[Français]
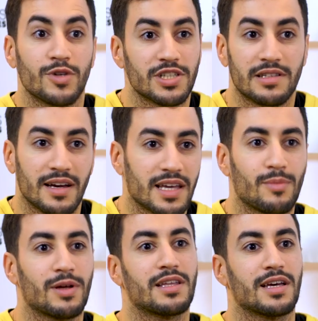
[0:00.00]
moi j'étais un
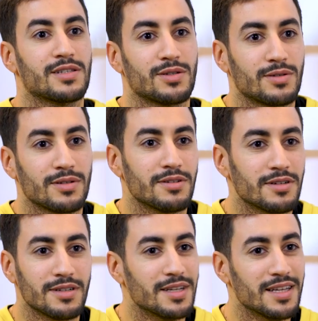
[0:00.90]
gamin de 15 ans
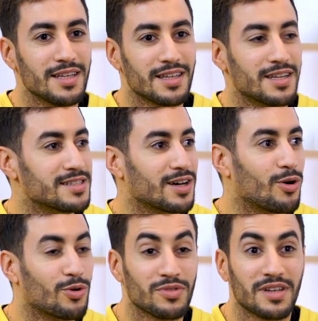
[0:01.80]
euh, qui les a
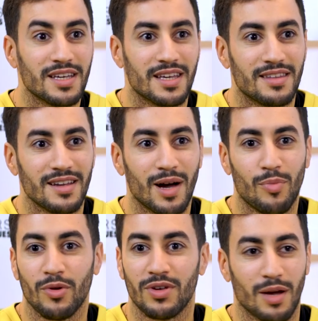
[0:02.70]
rencontrés, qui était là
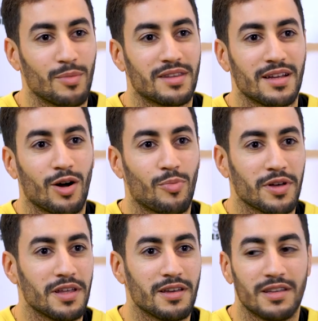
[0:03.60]
pendant qu'ils remettaient leurs
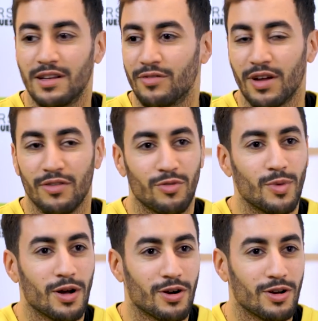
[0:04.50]
prix et qui les voyaient
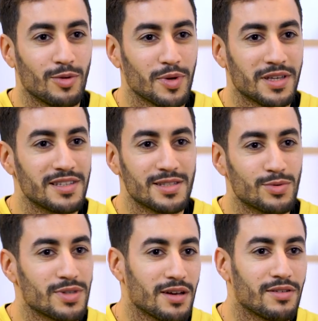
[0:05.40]
fumer leur clope et qui
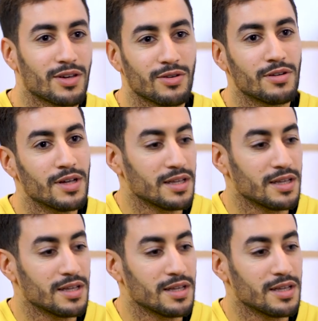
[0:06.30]
discutaient avec eux.